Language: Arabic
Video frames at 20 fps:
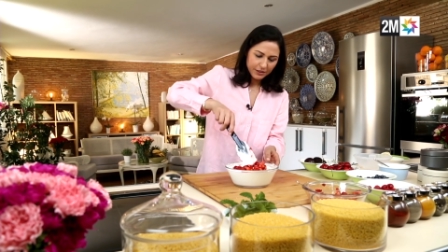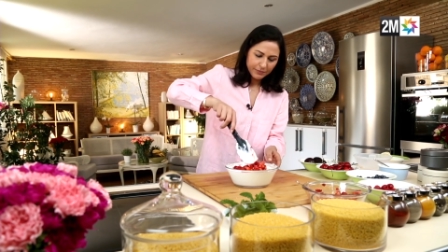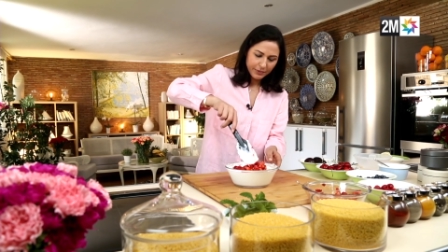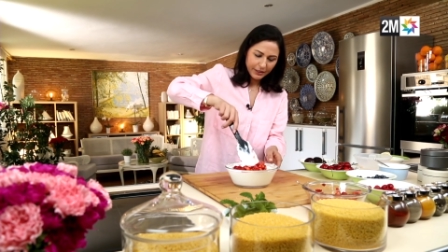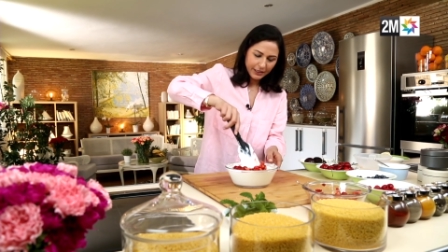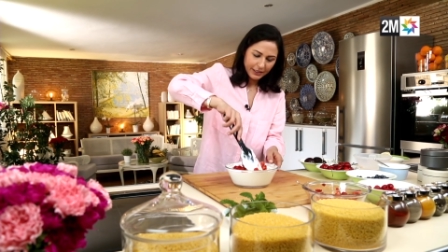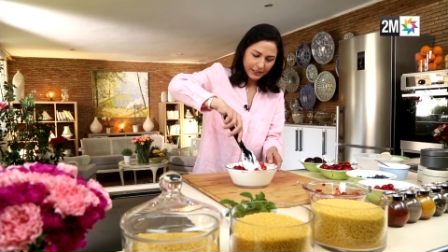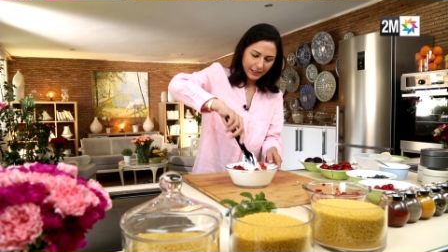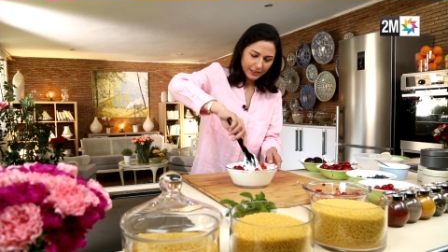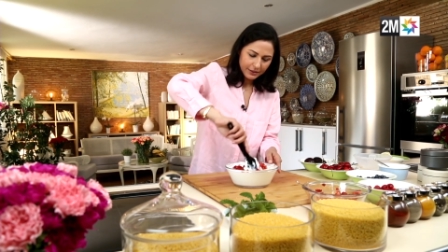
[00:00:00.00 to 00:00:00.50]

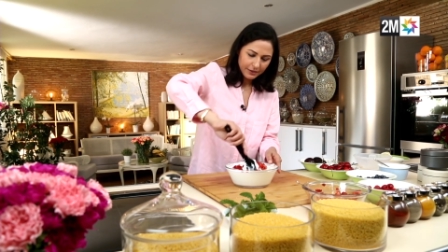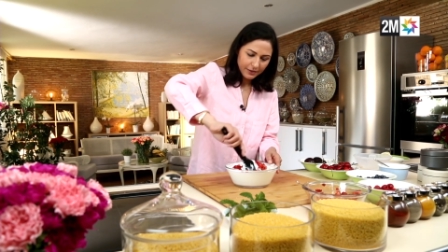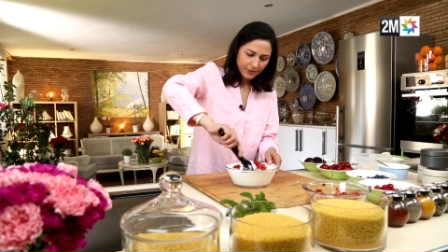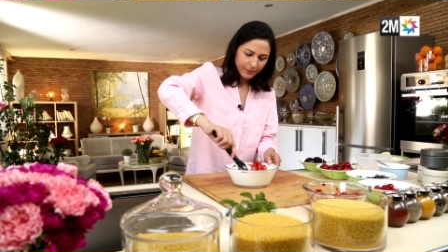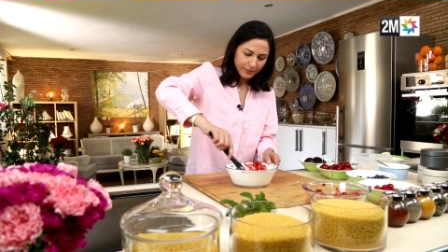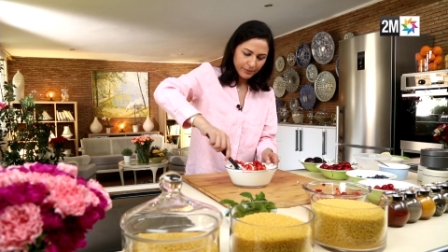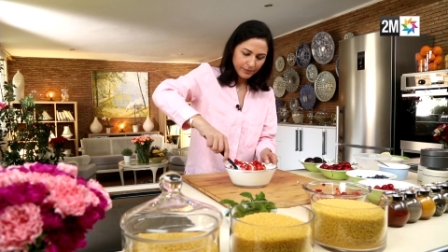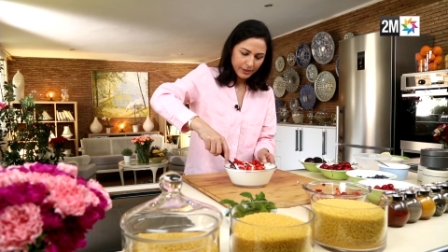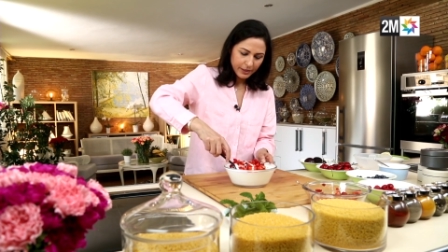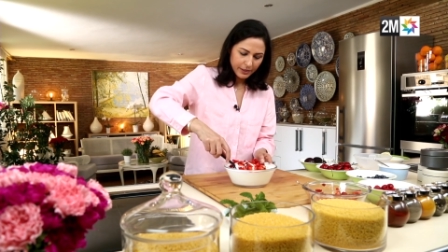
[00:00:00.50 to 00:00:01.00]
نبغي
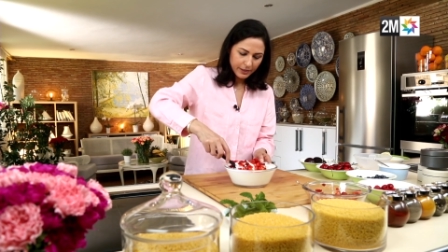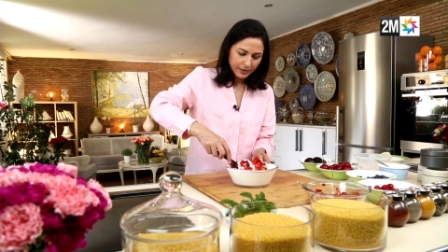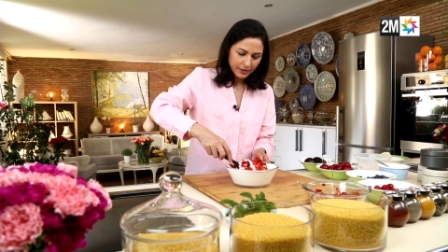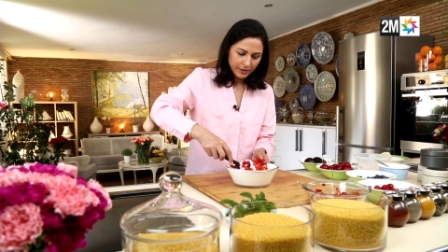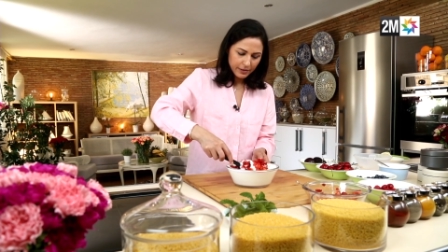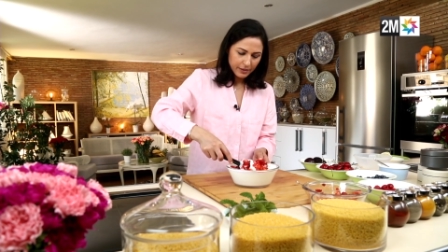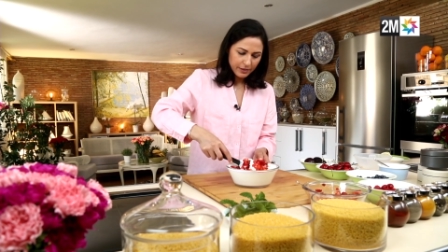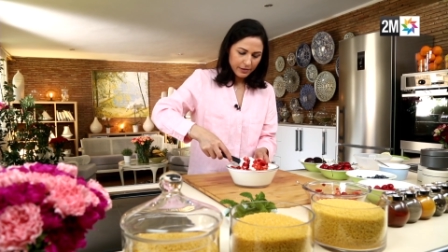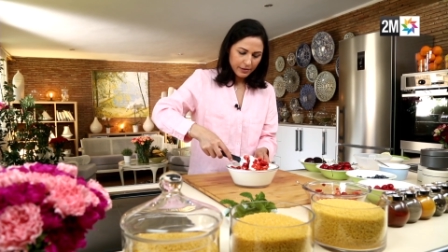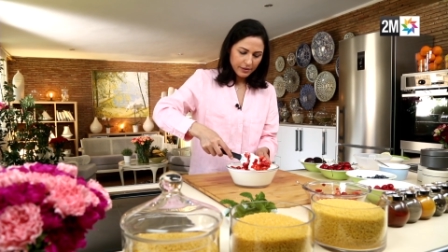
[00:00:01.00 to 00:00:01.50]
نقدم آه،
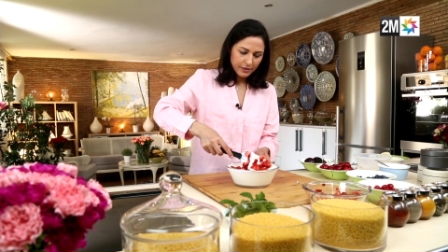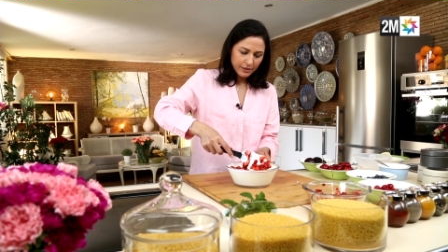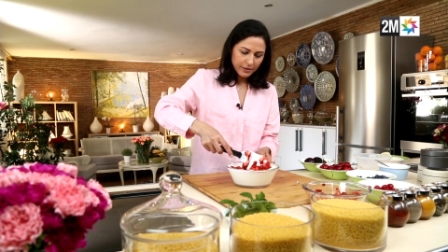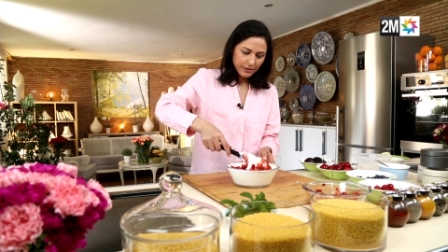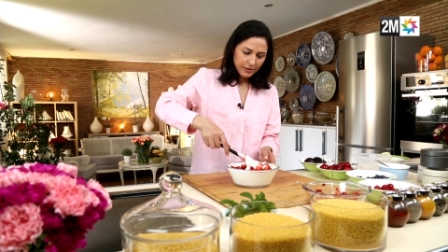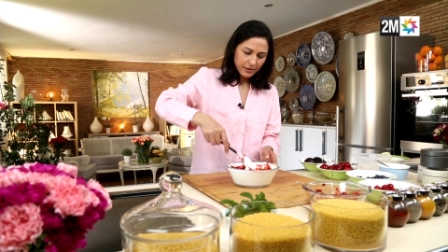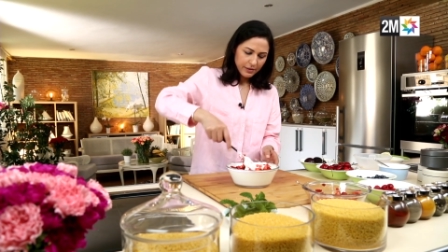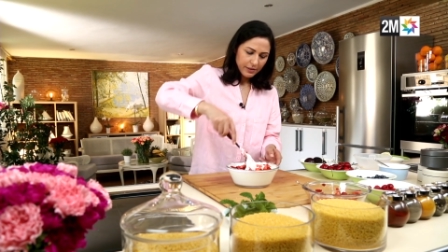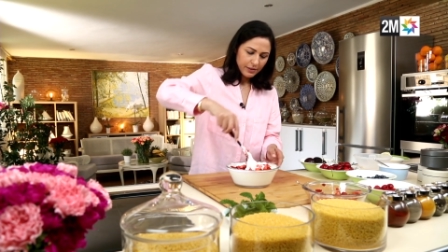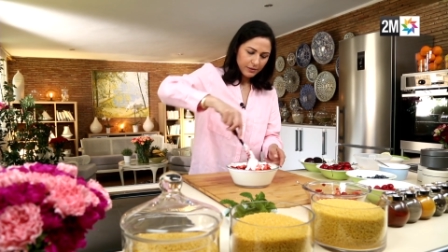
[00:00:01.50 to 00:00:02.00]

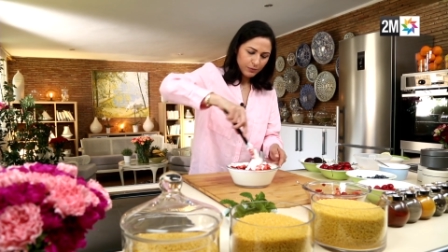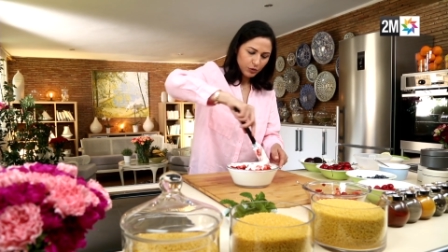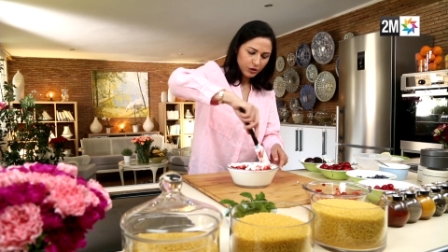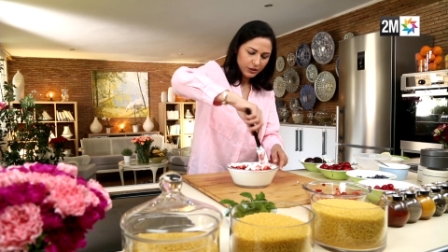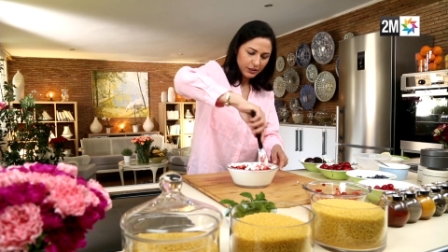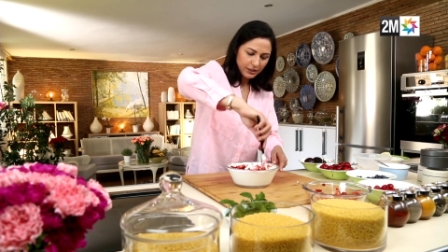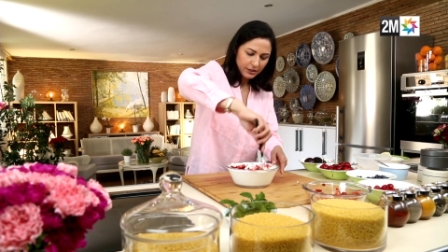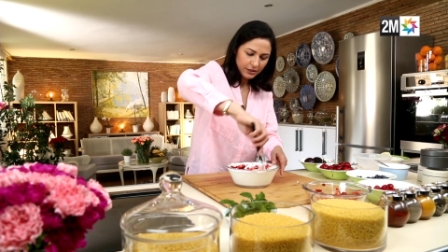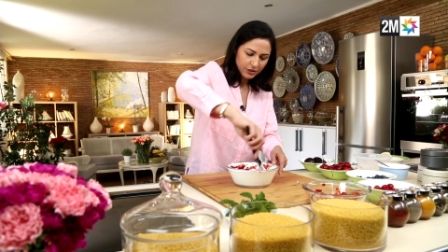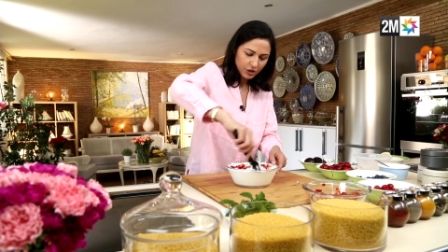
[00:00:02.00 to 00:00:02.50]

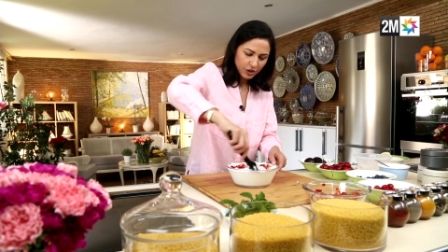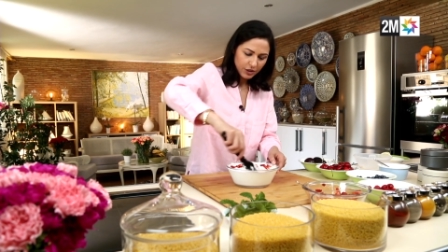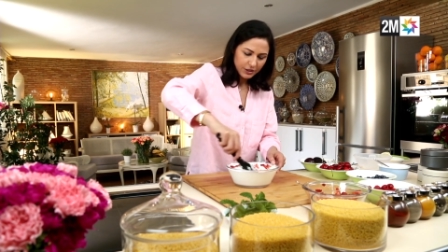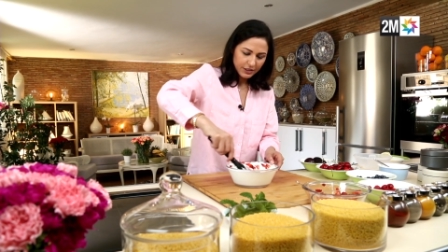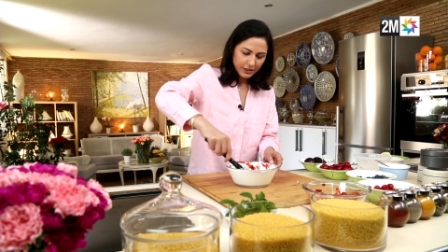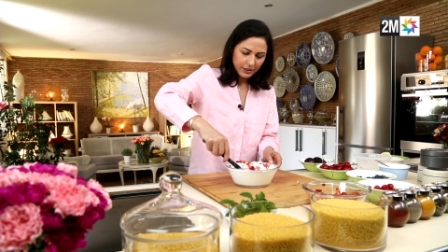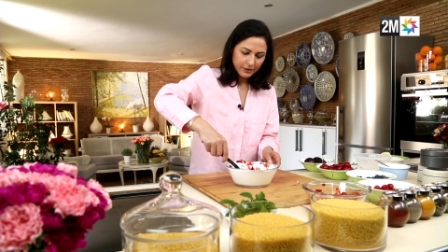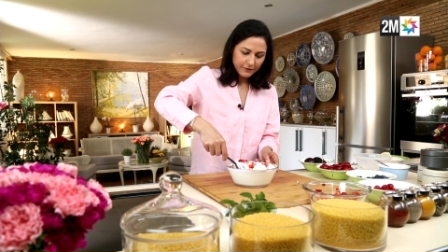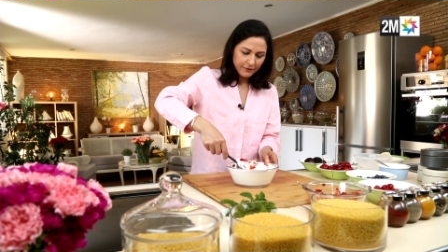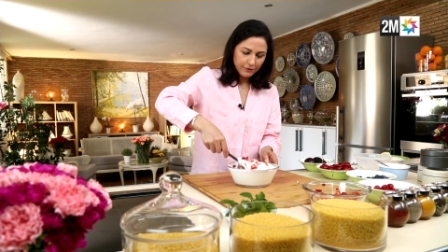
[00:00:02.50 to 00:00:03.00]
المثلجه
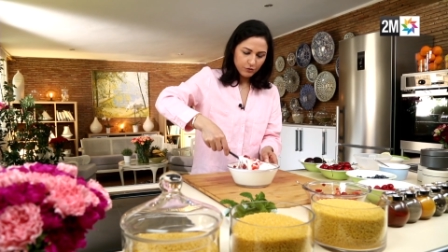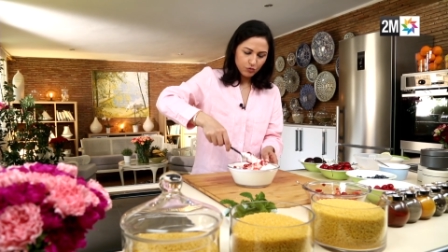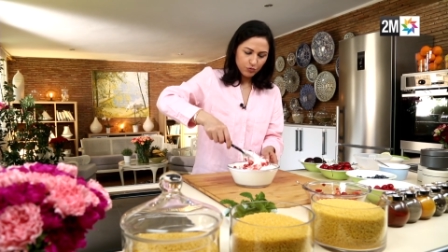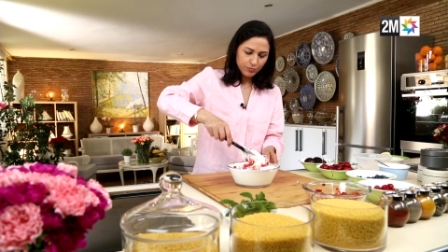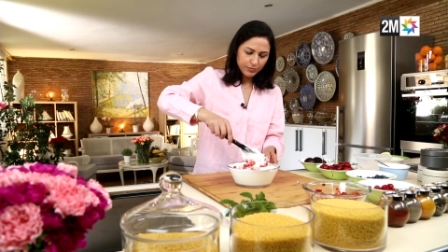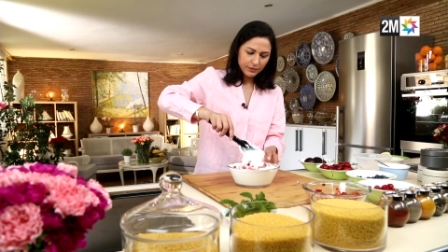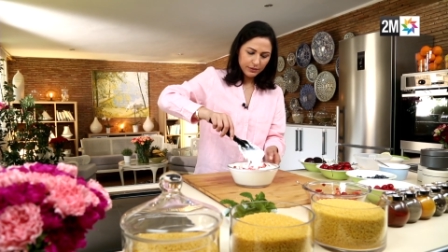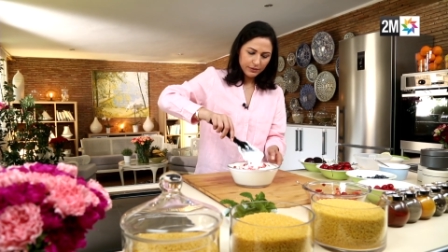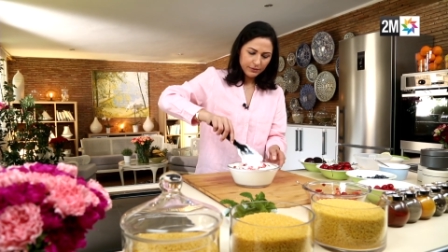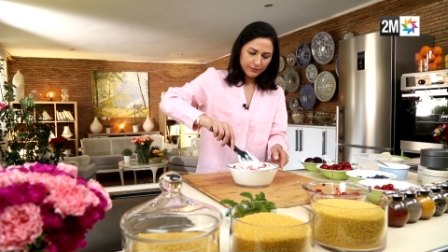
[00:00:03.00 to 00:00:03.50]
ديال
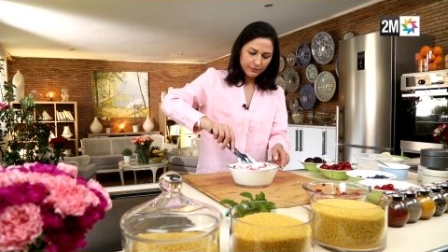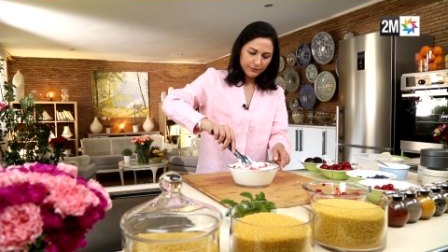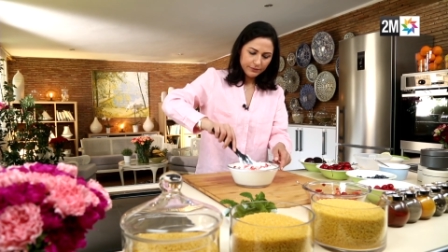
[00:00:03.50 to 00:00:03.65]
الجبن